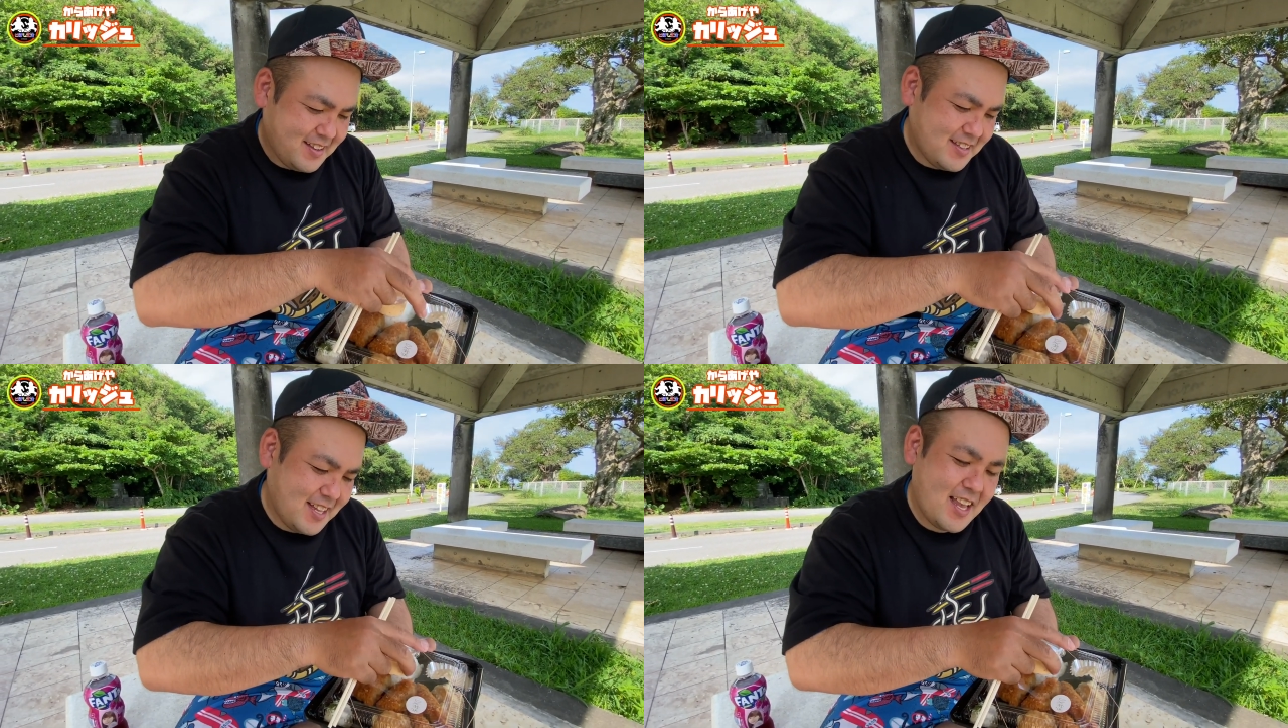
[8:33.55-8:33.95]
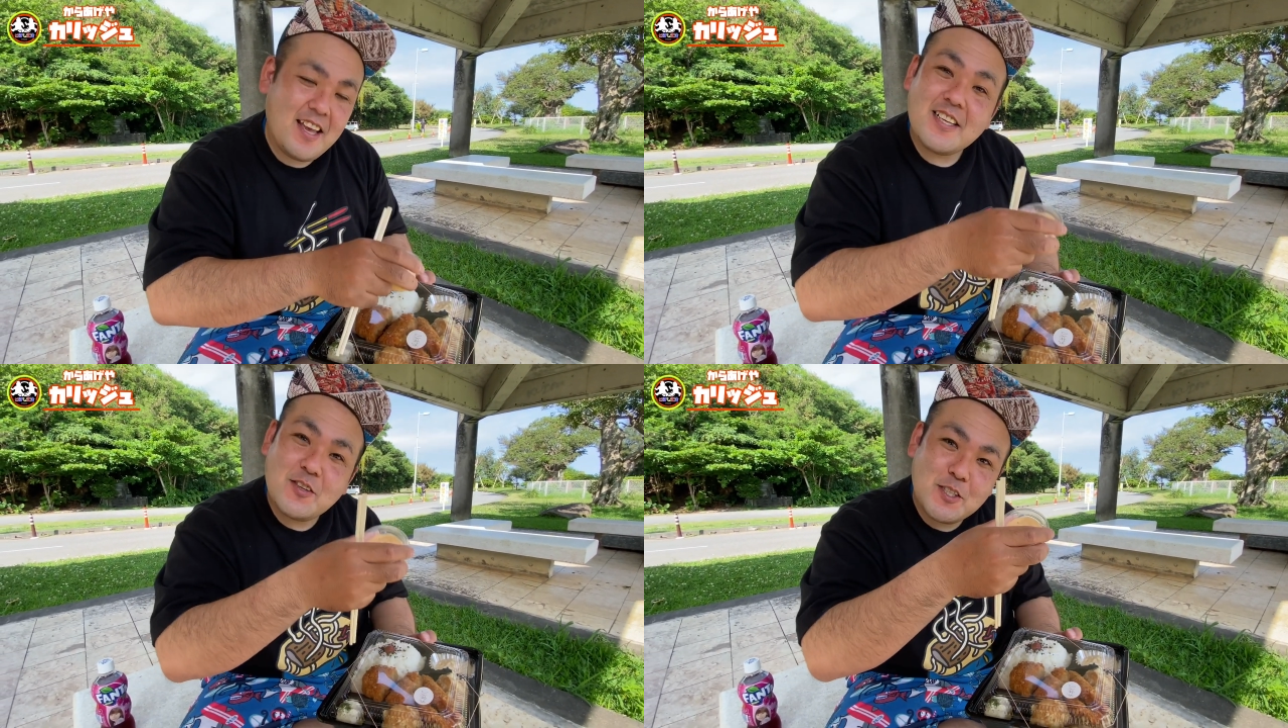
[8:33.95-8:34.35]
でね、
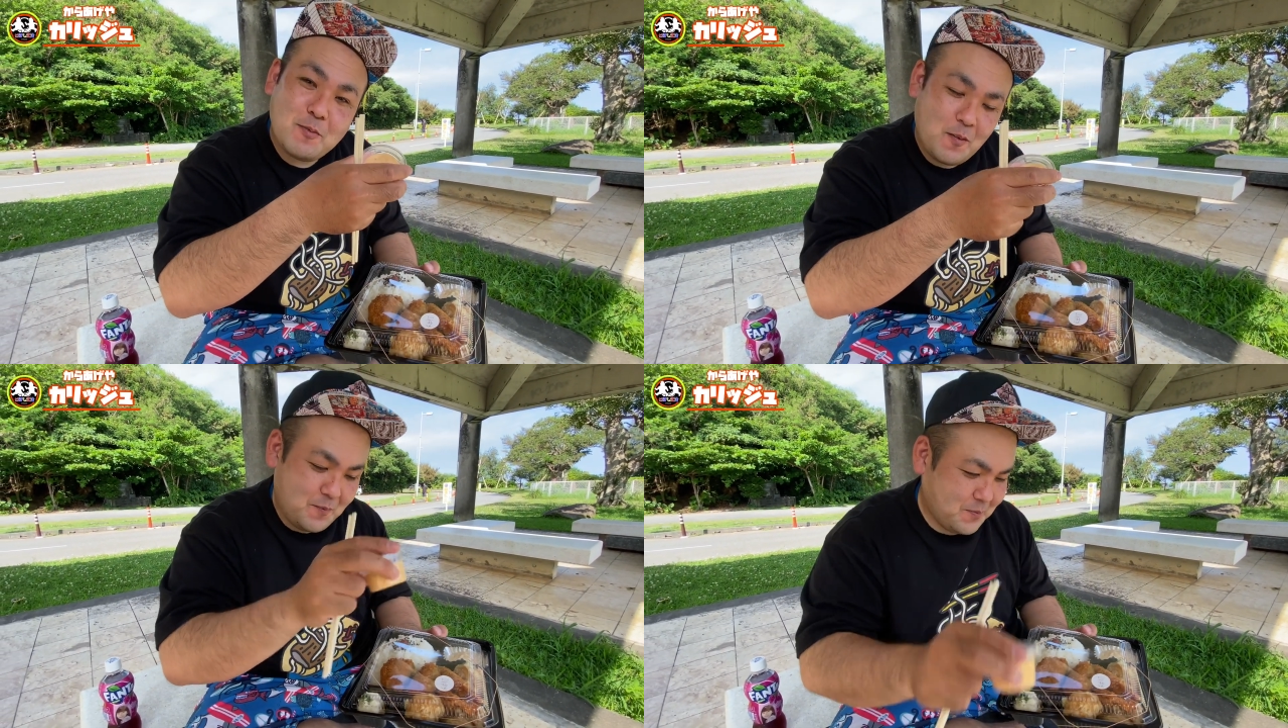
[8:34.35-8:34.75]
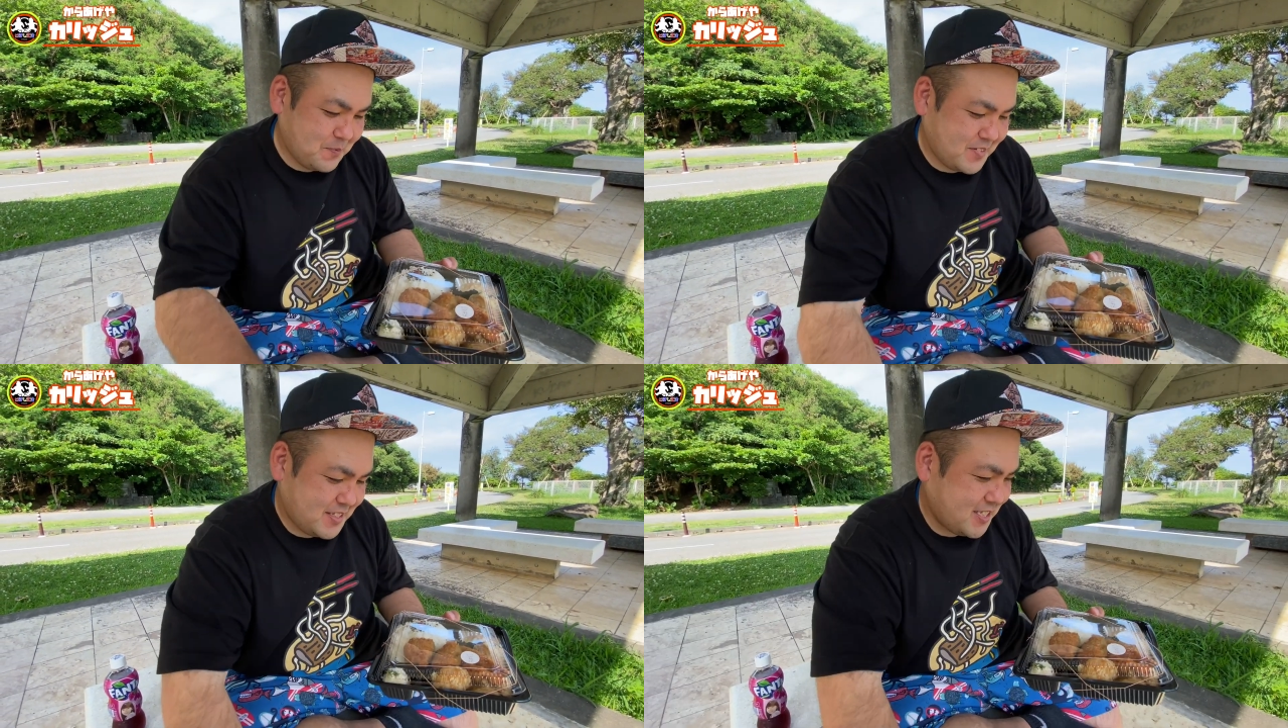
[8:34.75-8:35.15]
ソースもつ
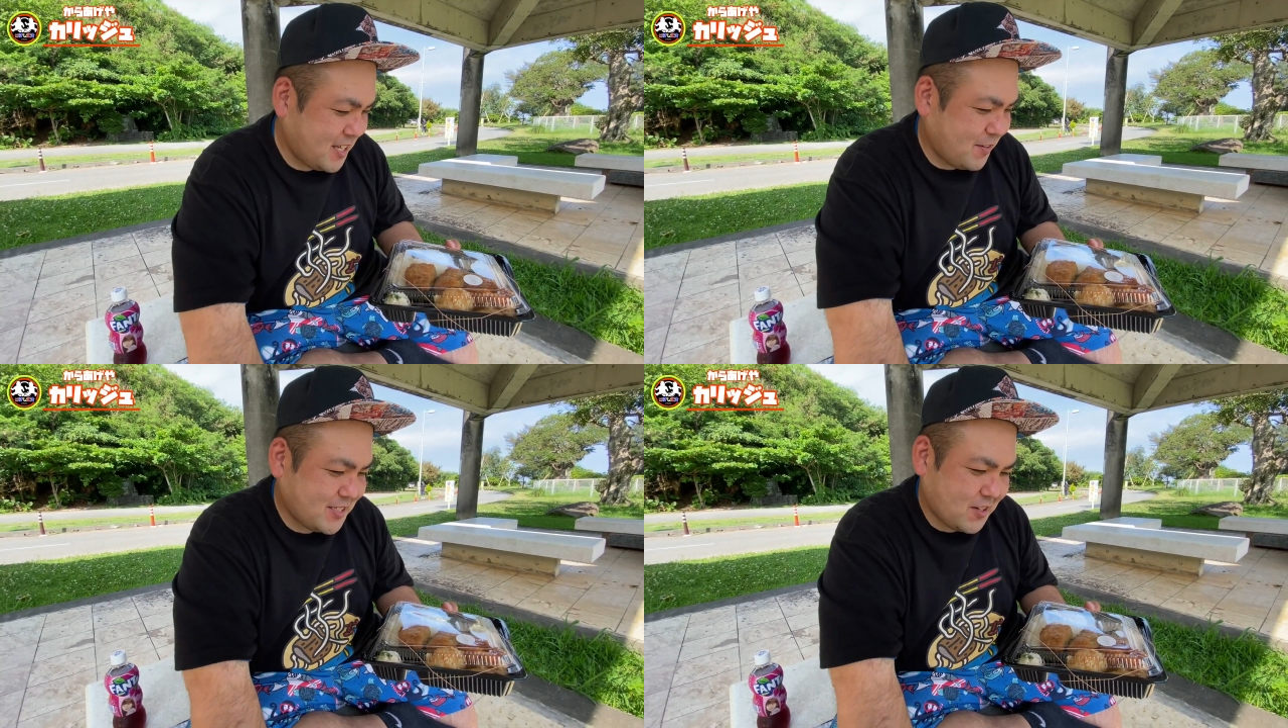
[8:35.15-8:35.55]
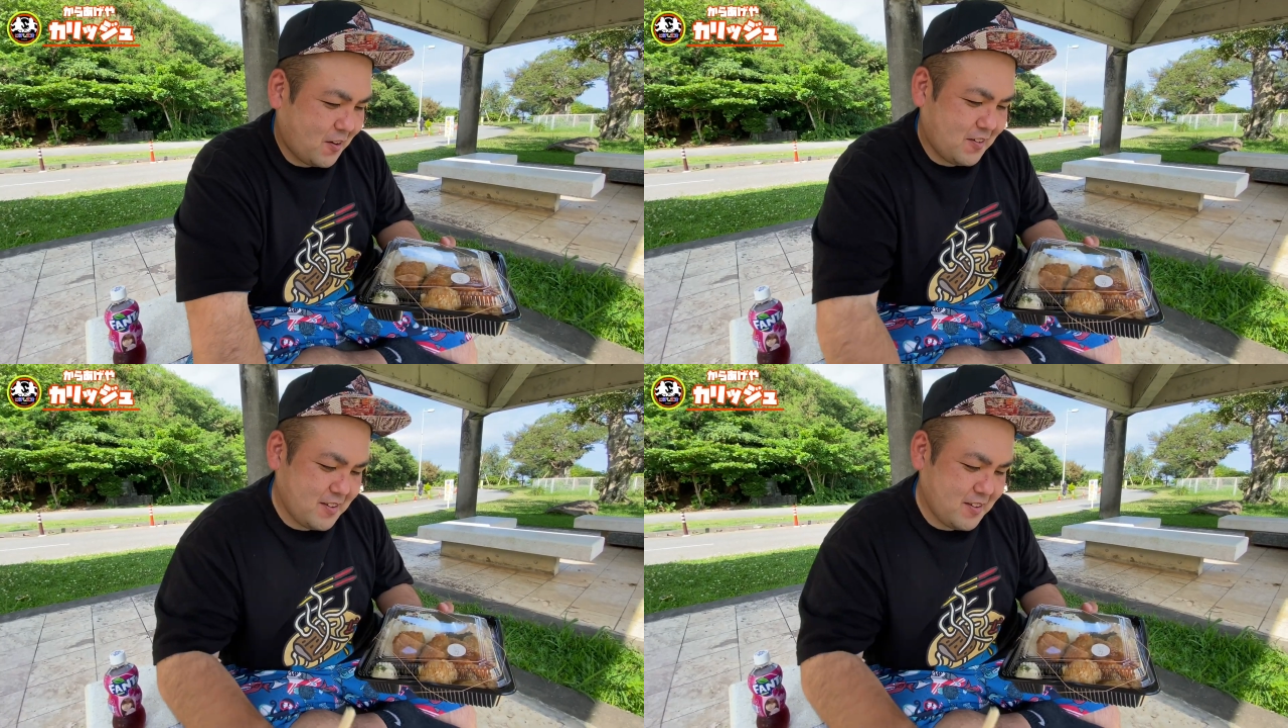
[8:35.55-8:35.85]
いてますと。